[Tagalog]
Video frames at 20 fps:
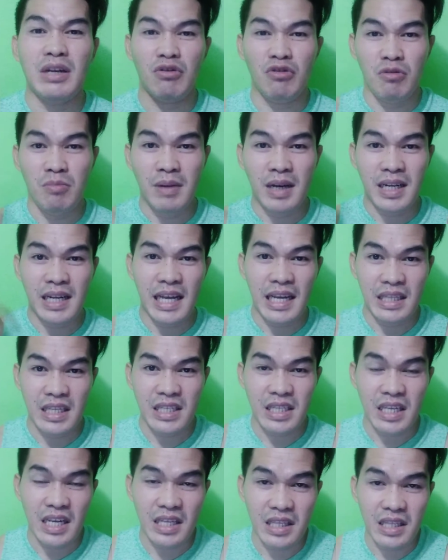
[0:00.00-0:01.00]
laro ng mga
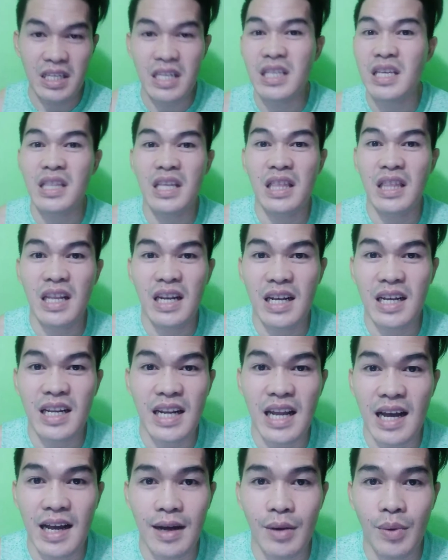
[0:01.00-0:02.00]
90s, 80s, hindi na nila
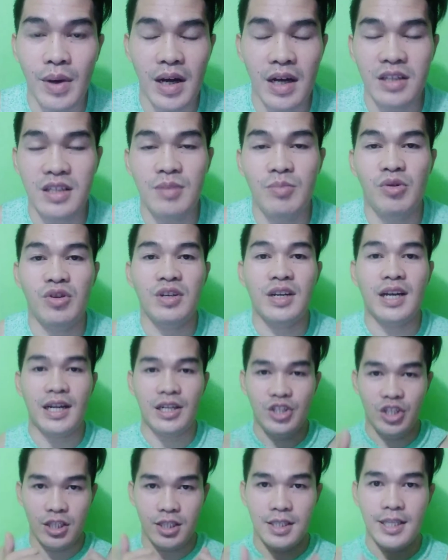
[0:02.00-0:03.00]
ginagawa kasi more on
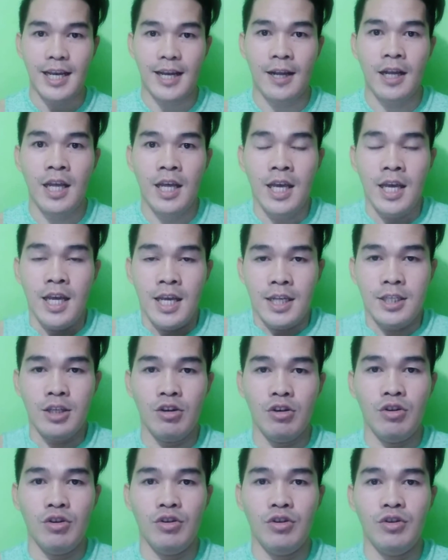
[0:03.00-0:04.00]
gadgets na.
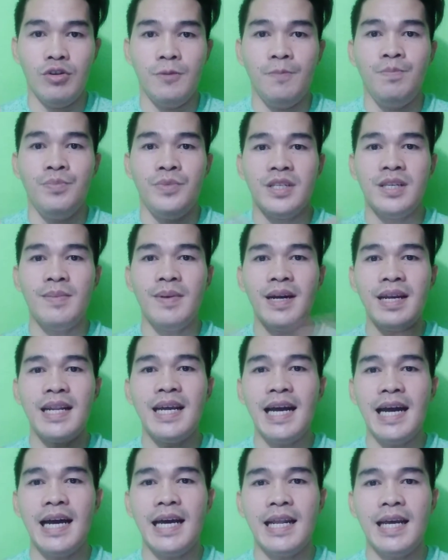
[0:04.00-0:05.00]
So, sa mga
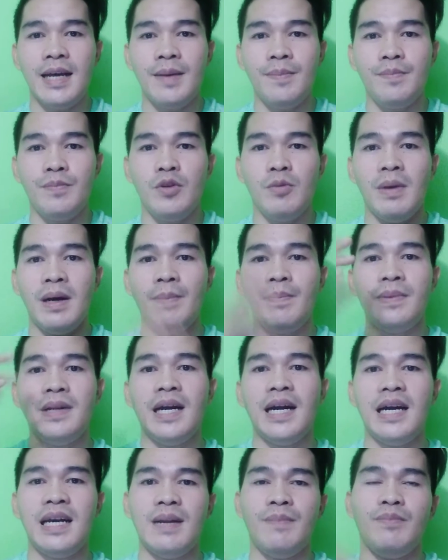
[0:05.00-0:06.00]
nangarap, ng mga
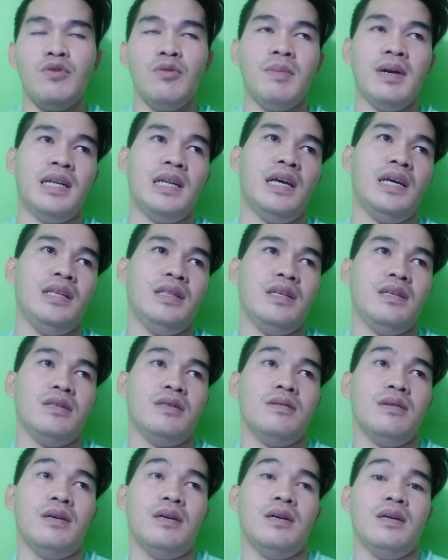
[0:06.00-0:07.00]
nangarap ng mga
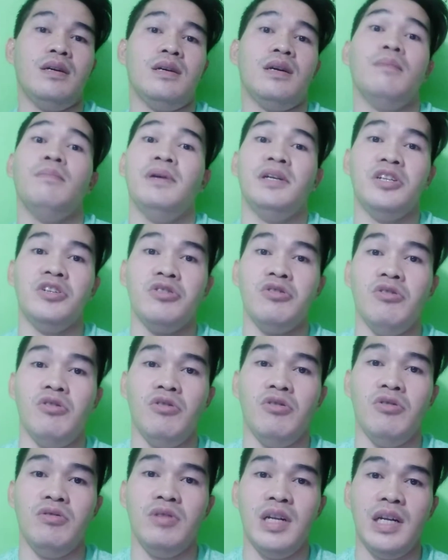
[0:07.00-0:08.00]
90s uh, ah, kabatch
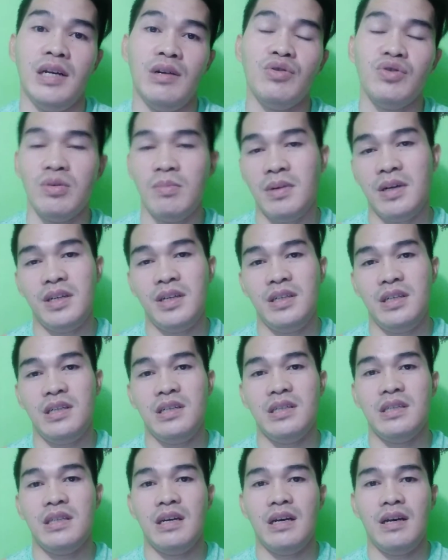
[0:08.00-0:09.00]
ko na gusto
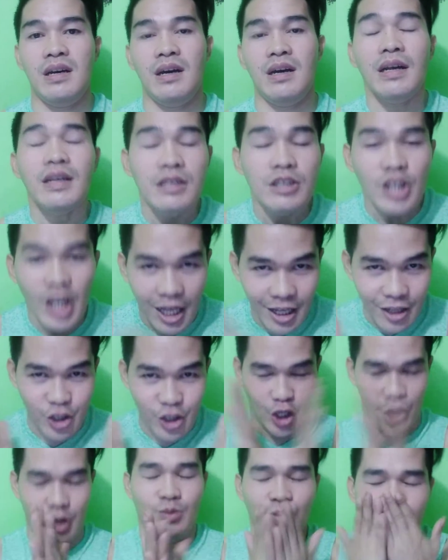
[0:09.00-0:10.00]
mag-artista, check,
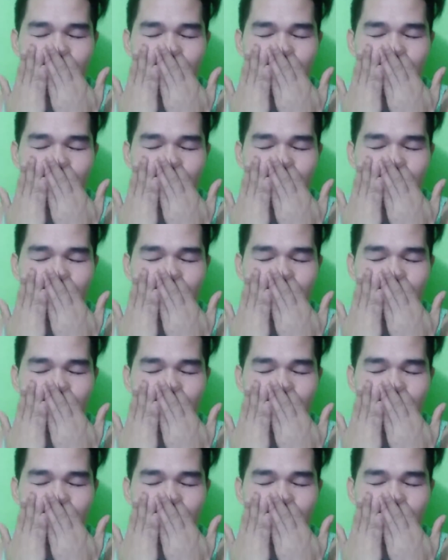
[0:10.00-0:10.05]
check,